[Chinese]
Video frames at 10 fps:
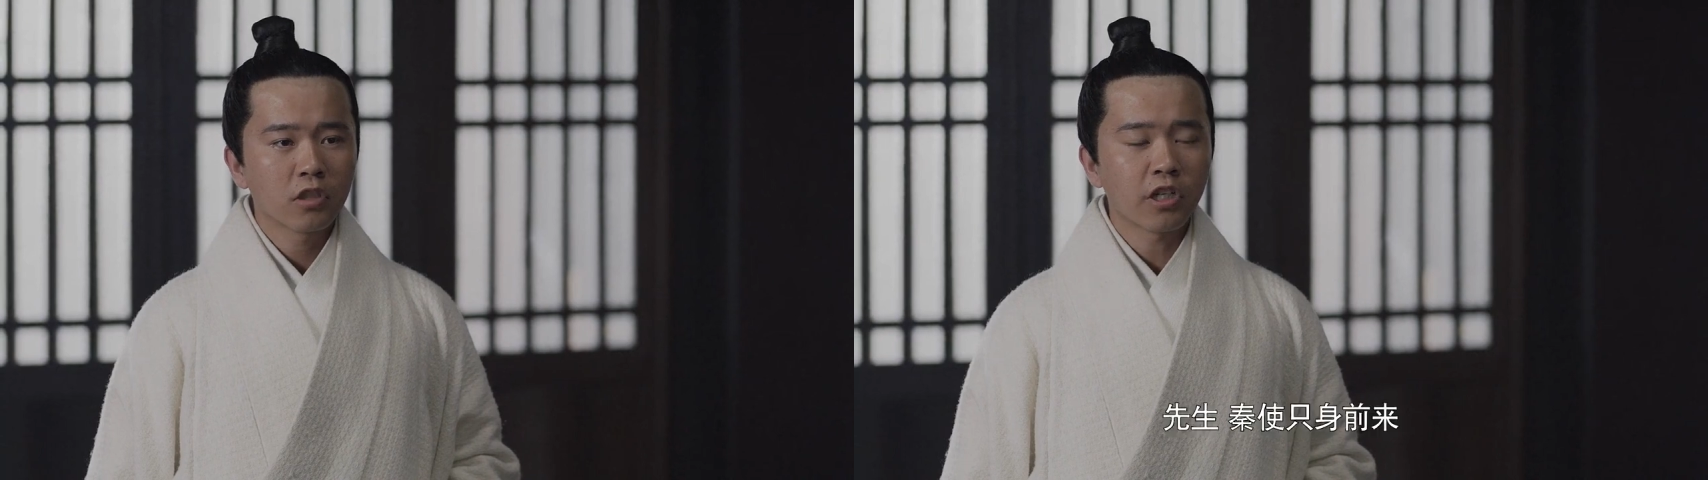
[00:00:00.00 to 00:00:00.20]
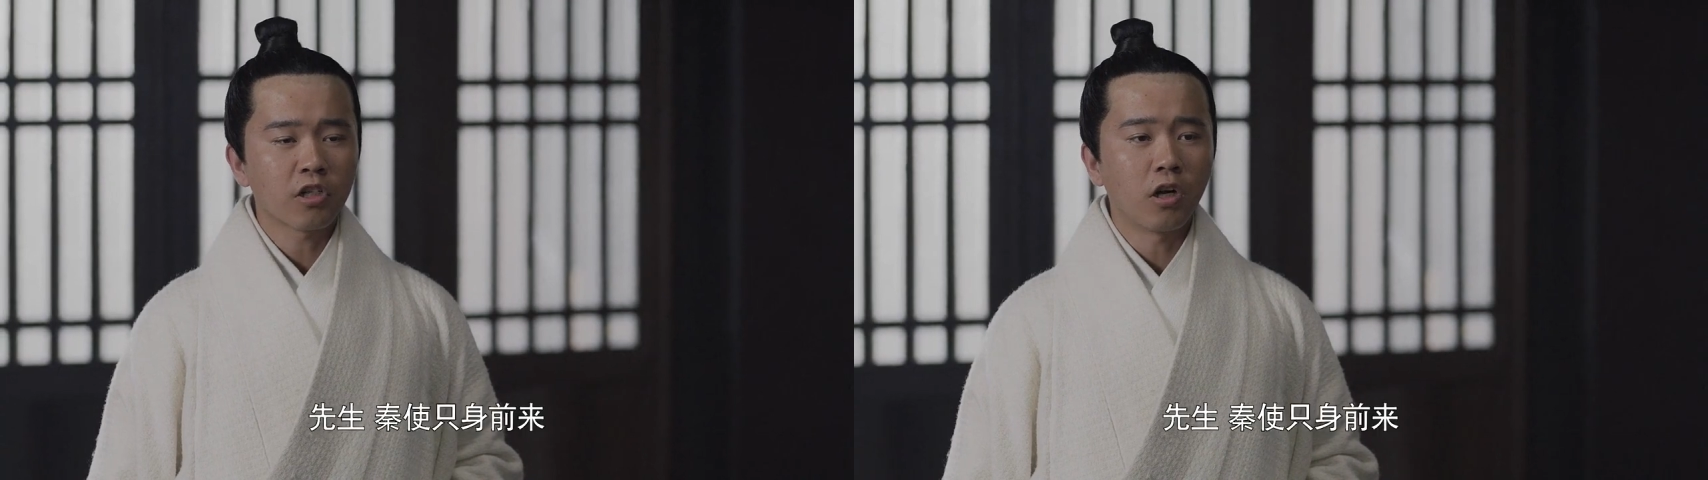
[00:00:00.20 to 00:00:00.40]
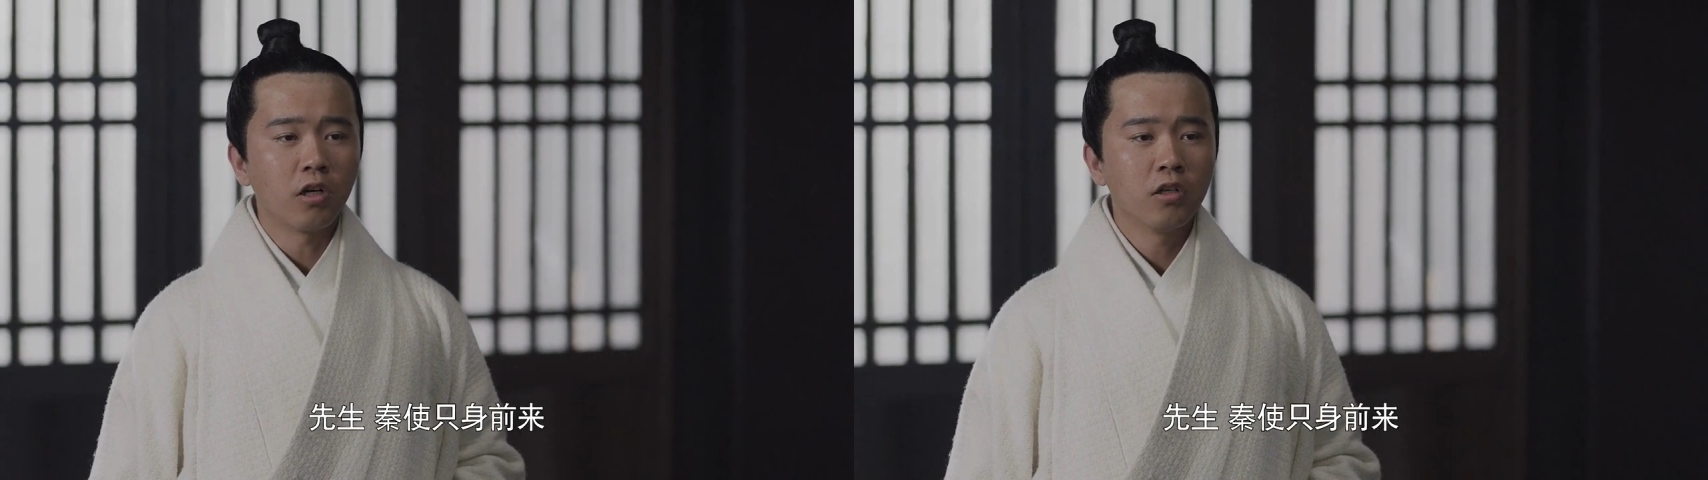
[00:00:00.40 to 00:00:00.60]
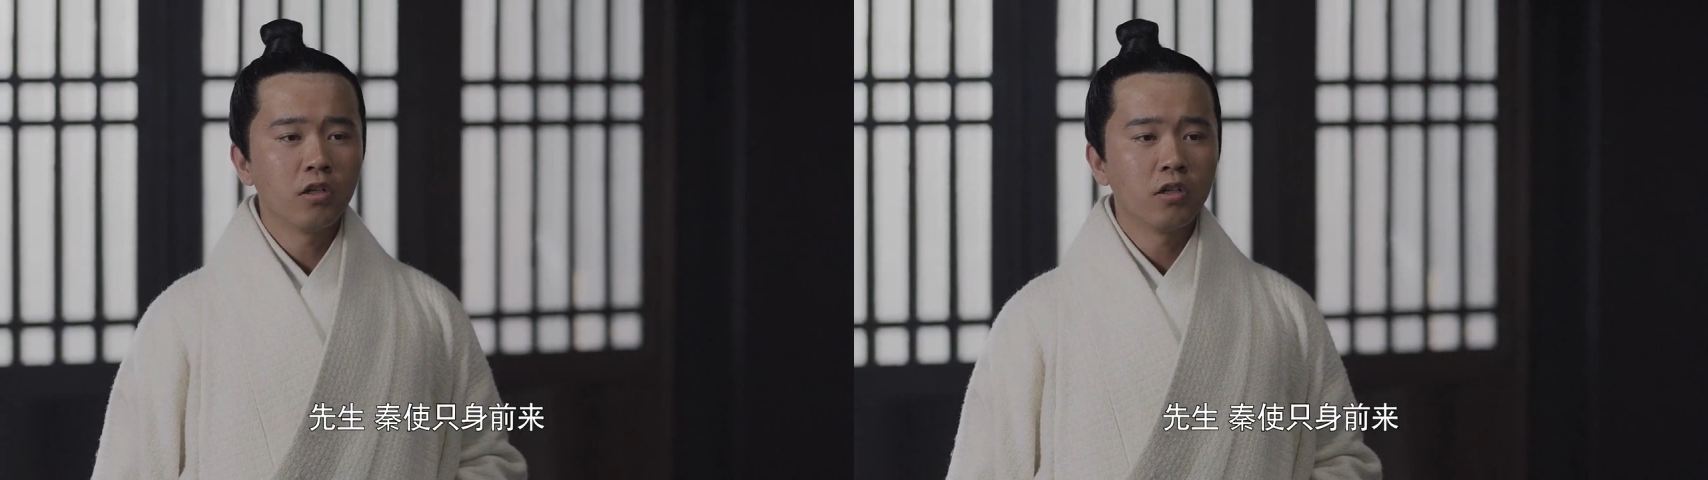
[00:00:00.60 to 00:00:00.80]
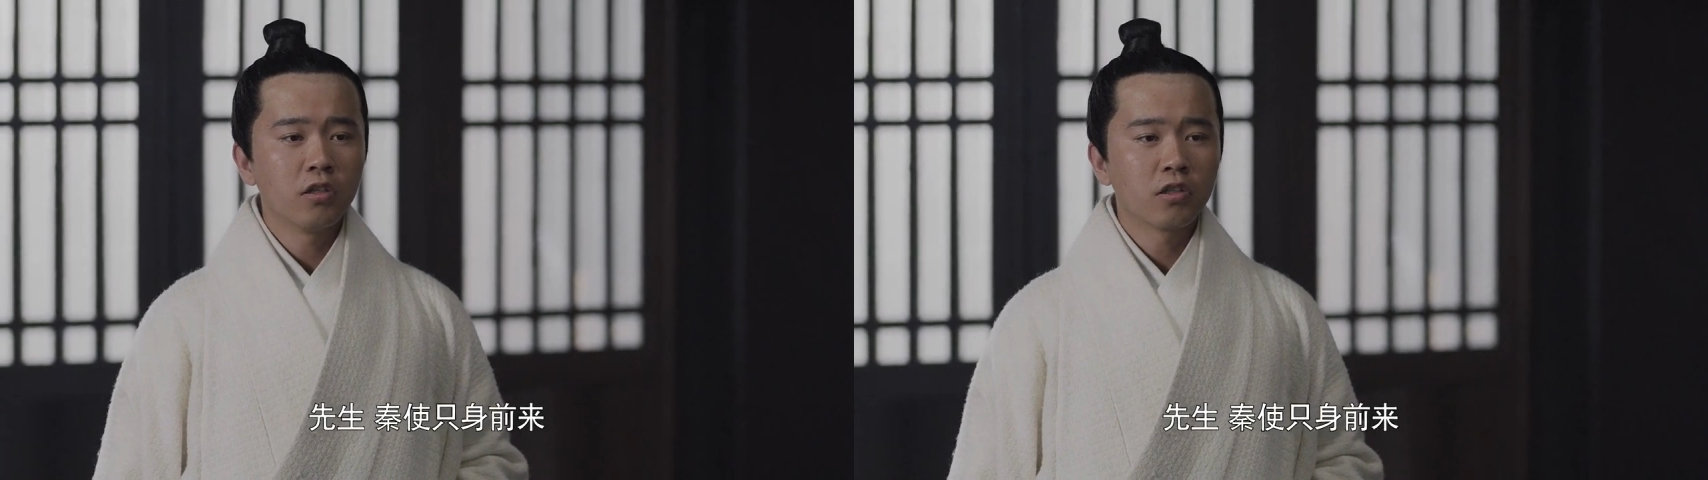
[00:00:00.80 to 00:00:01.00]
先生，
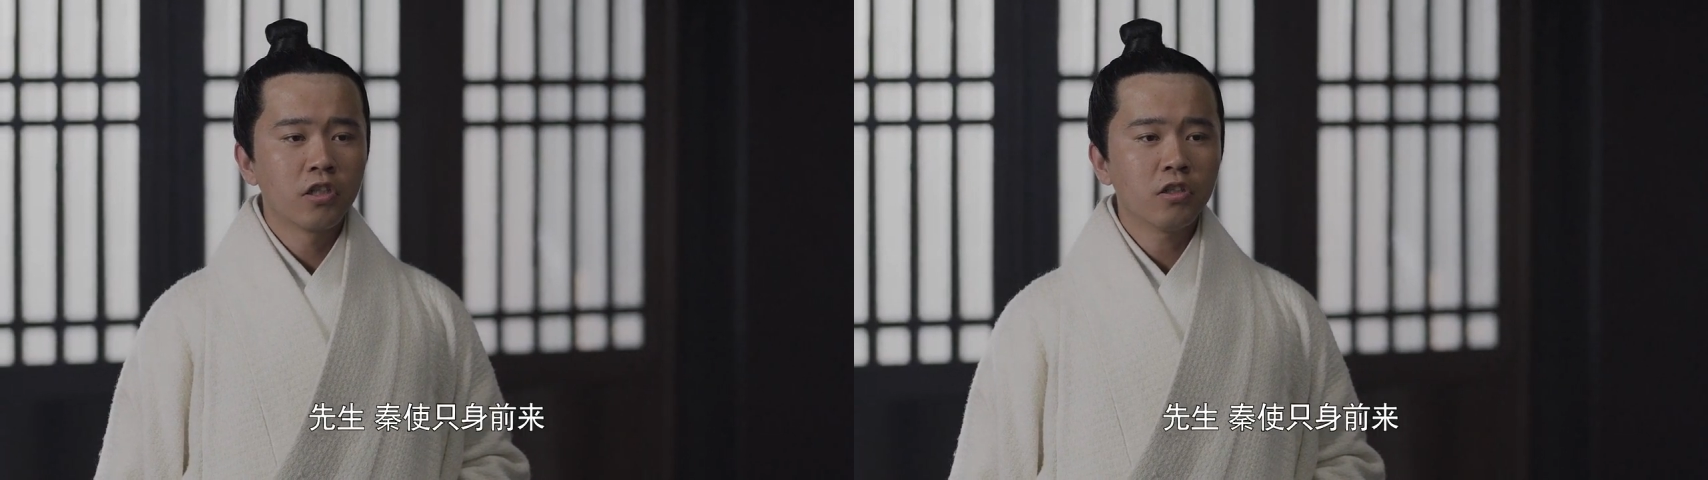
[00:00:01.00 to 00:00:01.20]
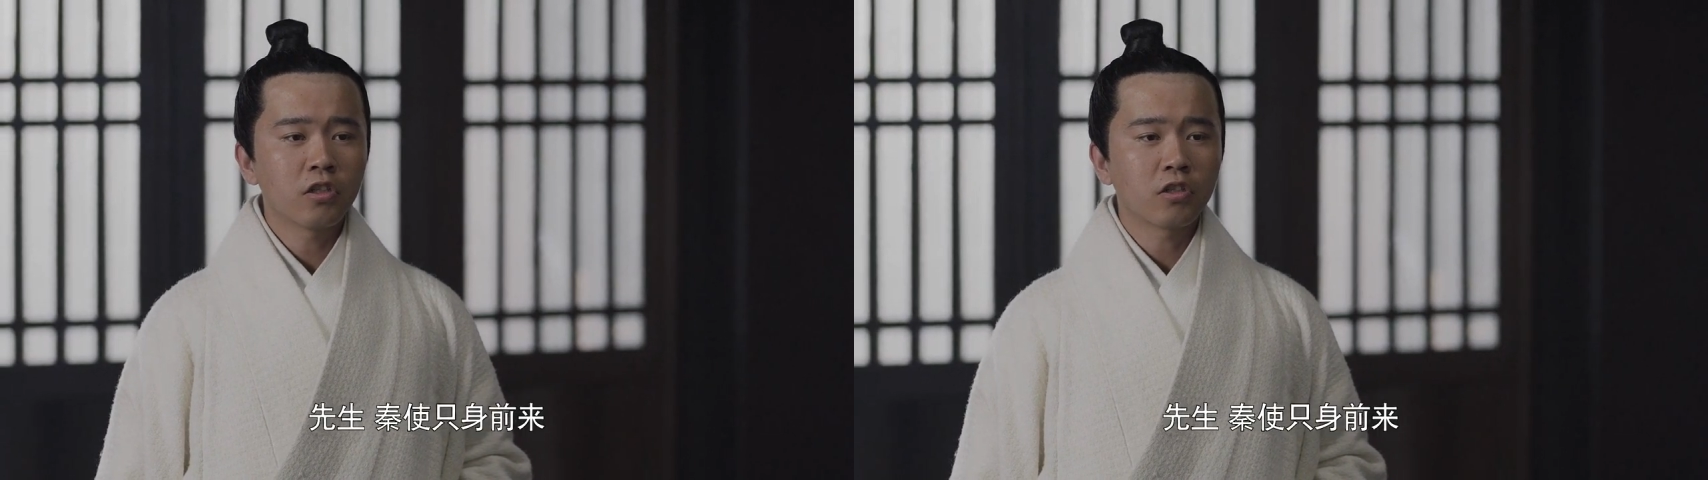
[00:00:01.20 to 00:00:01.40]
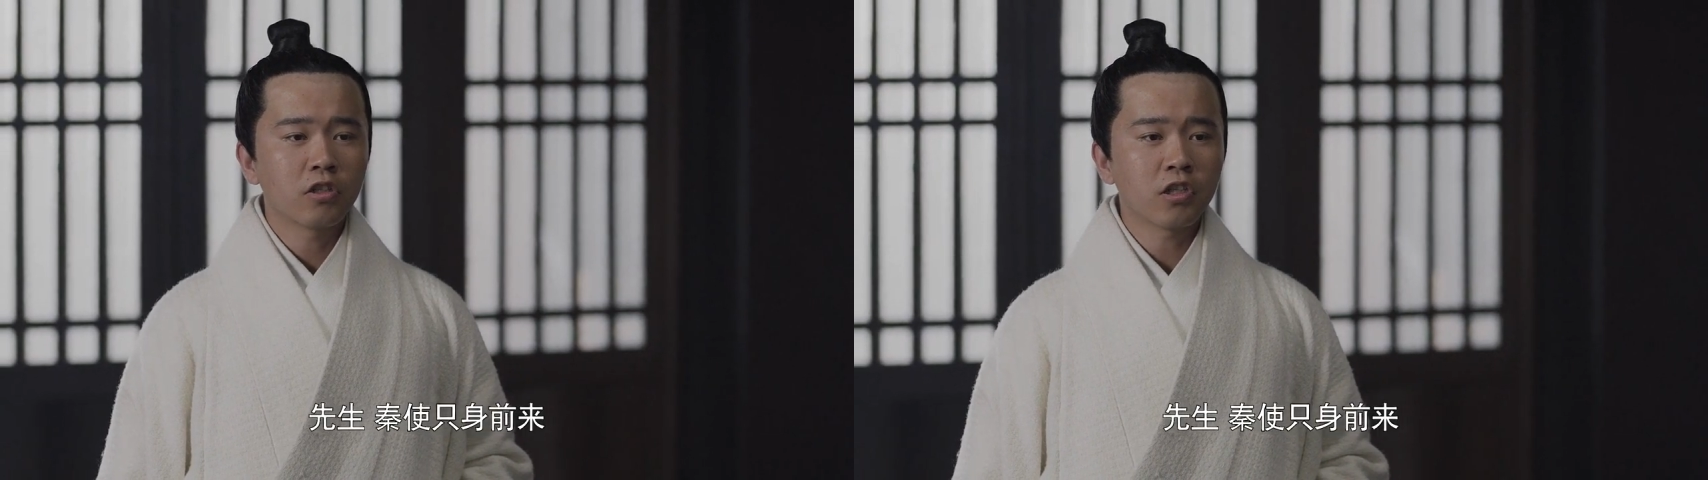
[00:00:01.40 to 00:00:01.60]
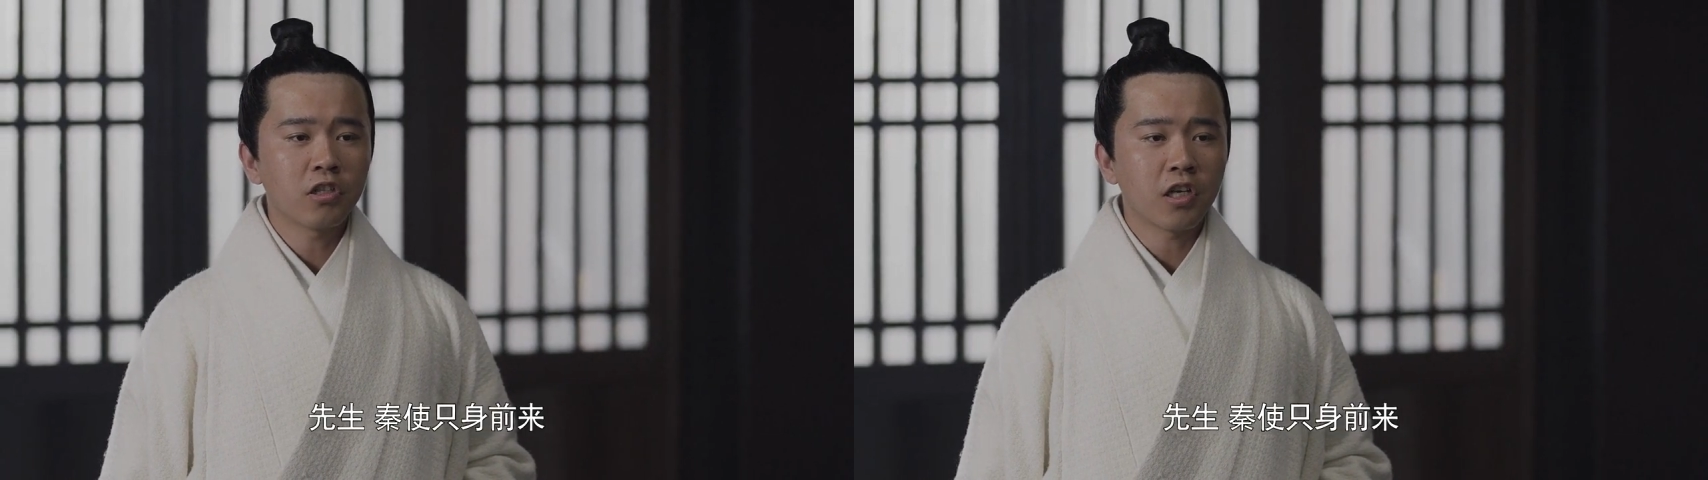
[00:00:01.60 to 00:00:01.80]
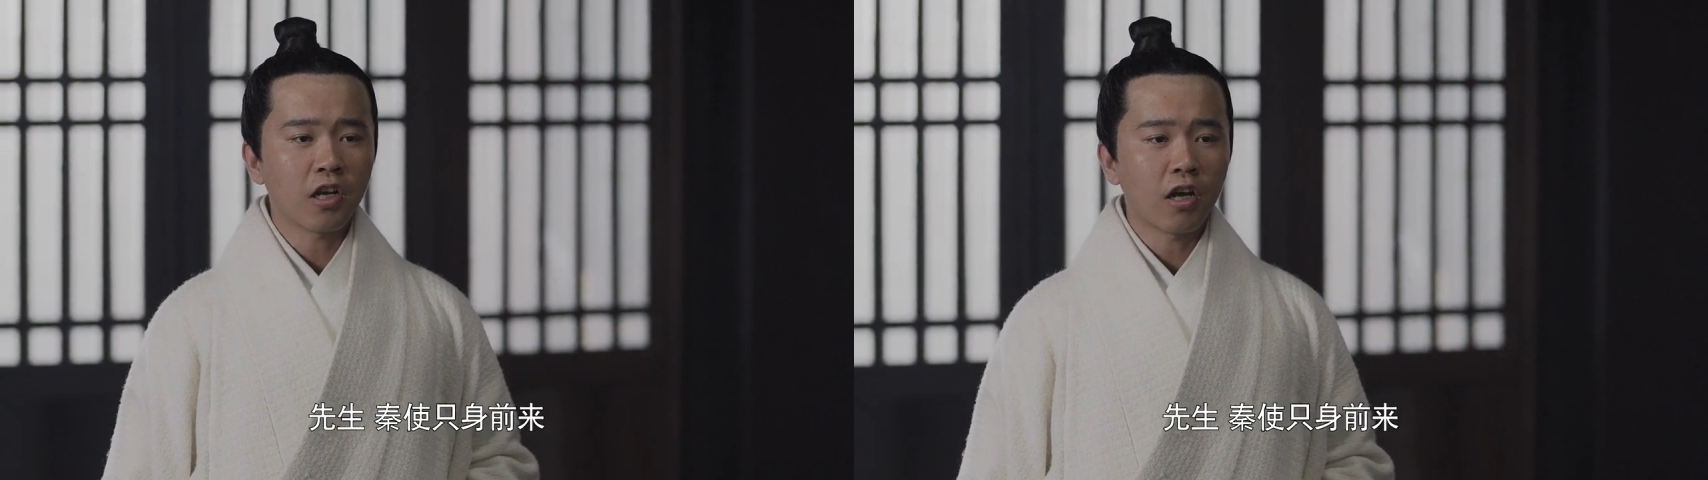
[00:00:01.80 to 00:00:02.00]
秦使只
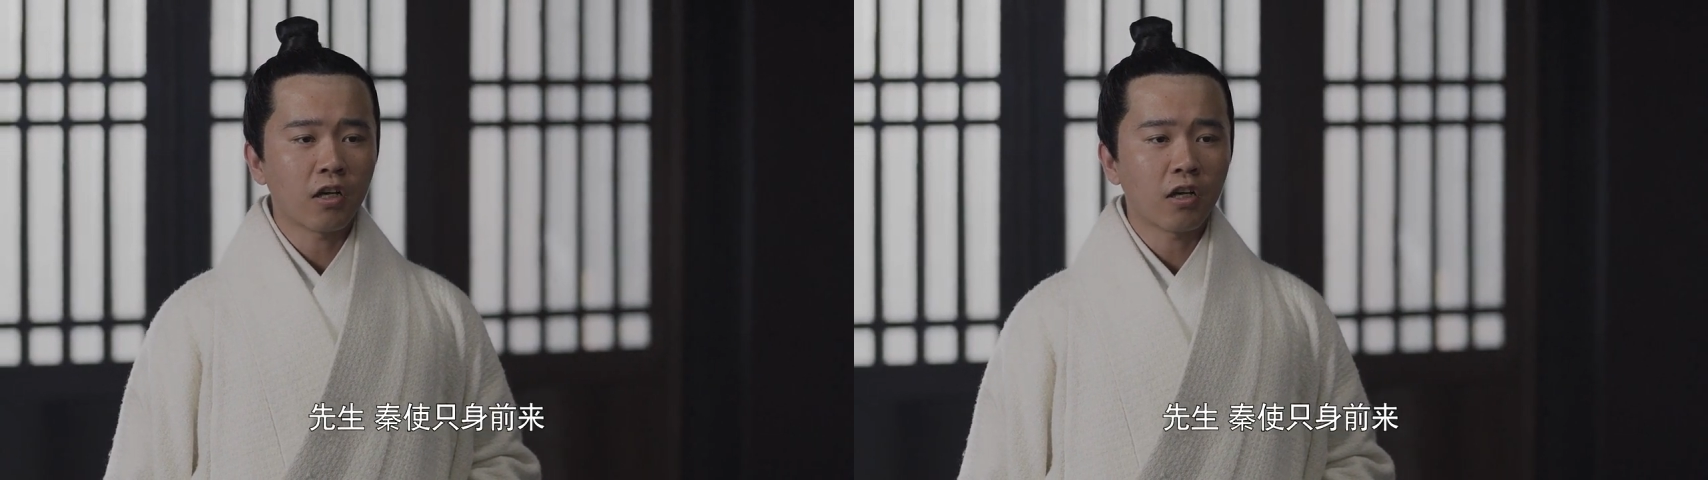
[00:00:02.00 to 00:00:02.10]
身前